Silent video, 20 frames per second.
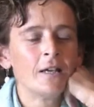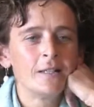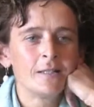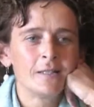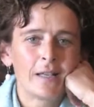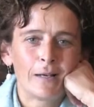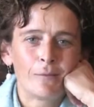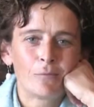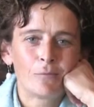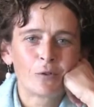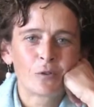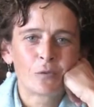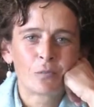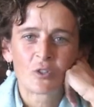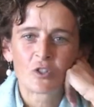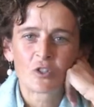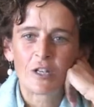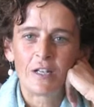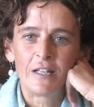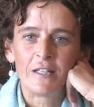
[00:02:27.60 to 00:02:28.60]
siamo
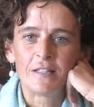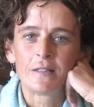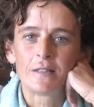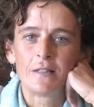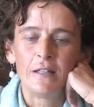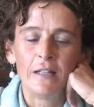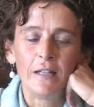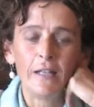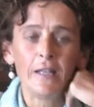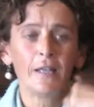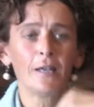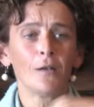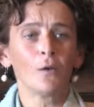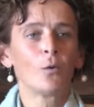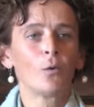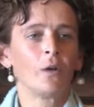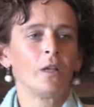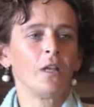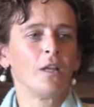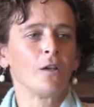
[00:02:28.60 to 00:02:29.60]
specialisti di
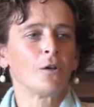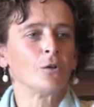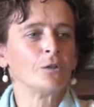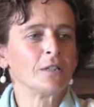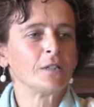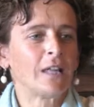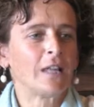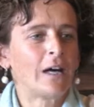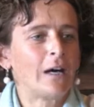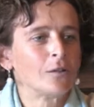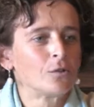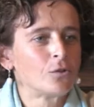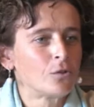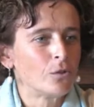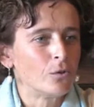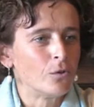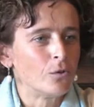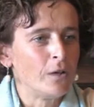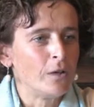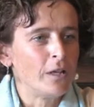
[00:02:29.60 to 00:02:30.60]
lingue, di
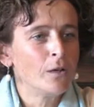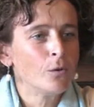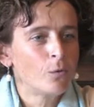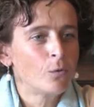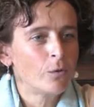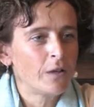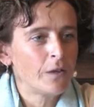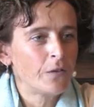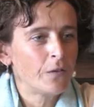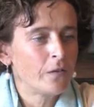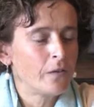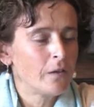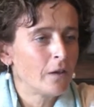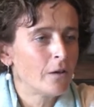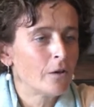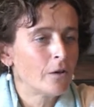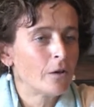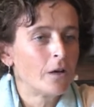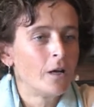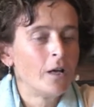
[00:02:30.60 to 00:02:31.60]
contatto
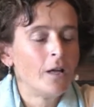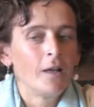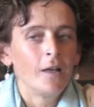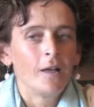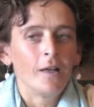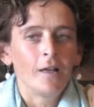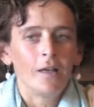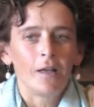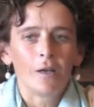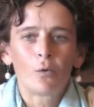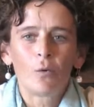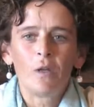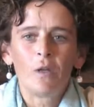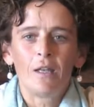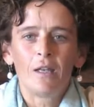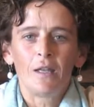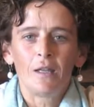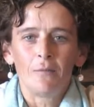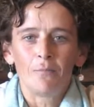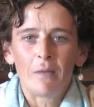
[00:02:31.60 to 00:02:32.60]
linguistico e
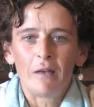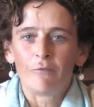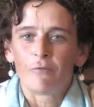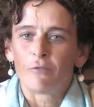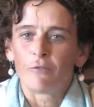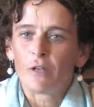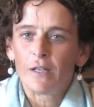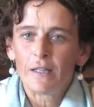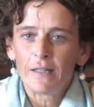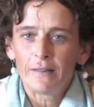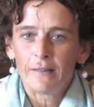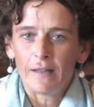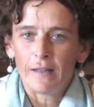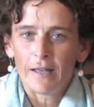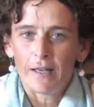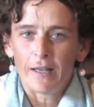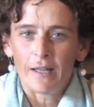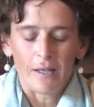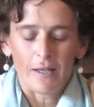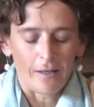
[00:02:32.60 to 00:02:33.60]
quindi ben
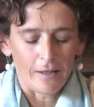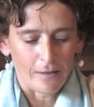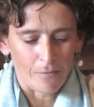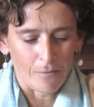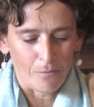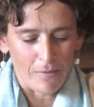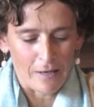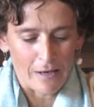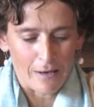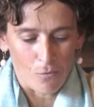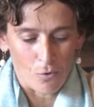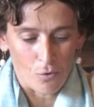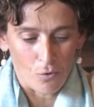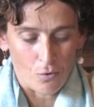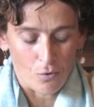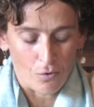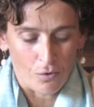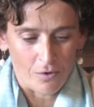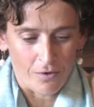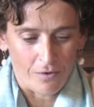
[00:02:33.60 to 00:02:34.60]
volentieri
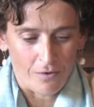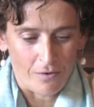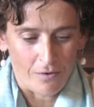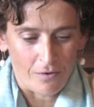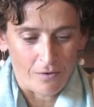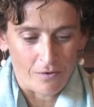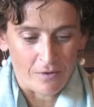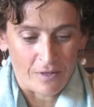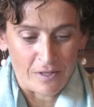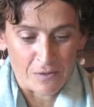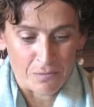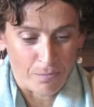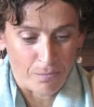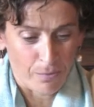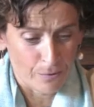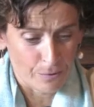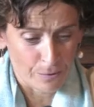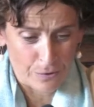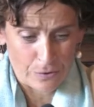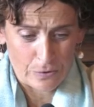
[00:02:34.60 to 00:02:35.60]
abbiamo eh,
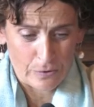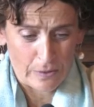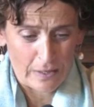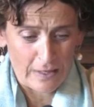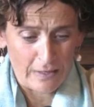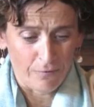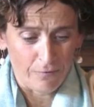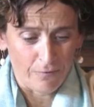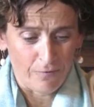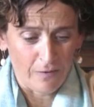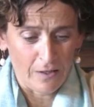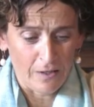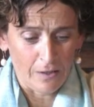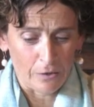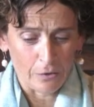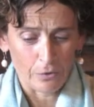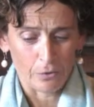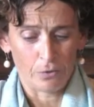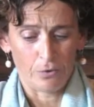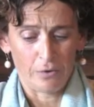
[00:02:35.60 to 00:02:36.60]
risposto
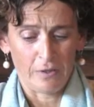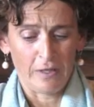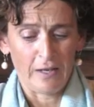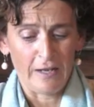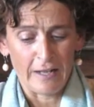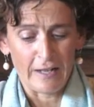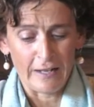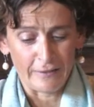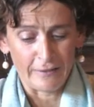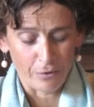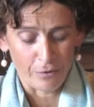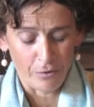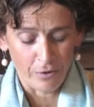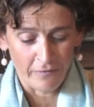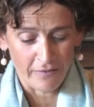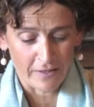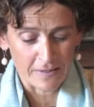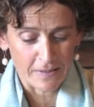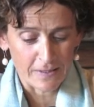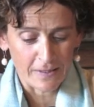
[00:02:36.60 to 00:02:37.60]
all'invito delle altre
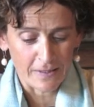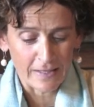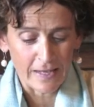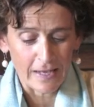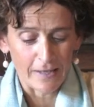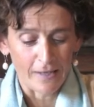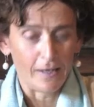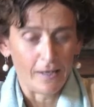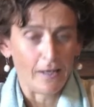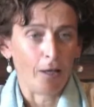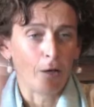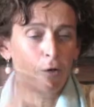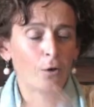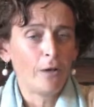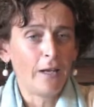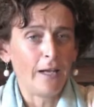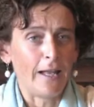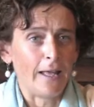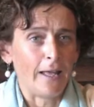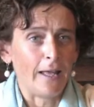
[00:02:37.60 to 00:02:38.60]
università, dei
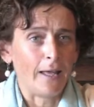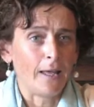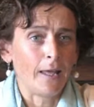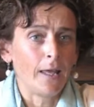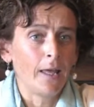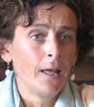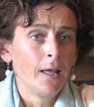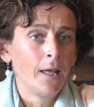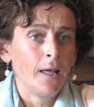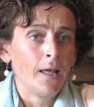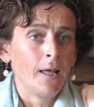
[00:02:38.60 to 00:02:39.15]
colleghi,